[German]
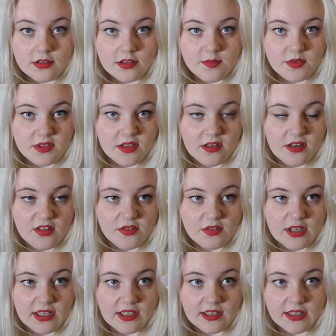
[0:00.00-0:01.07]
Ich bin ja nicht so
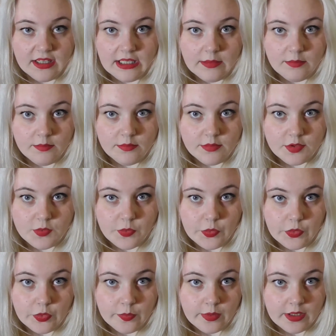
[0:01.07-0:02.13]
der
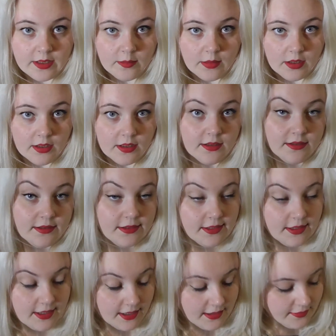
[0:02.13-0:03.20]
Creme-Typ, aber
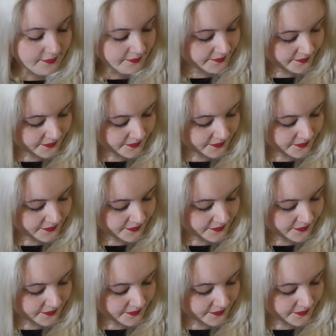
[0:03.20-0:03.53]
naja.